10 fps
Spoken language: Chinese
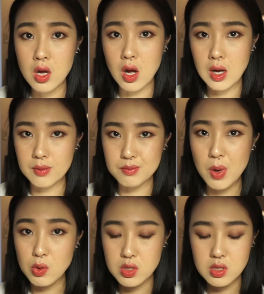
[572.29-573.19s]
啊
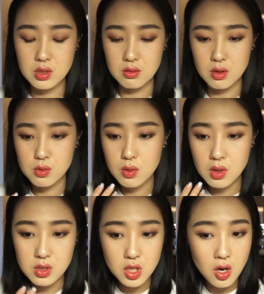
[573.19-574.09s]
保湿型的，所
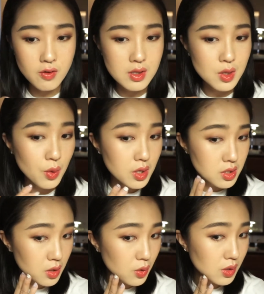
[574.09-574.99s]
以稍微在我脸
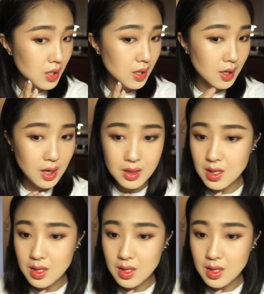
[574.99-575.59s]
上有一点点干，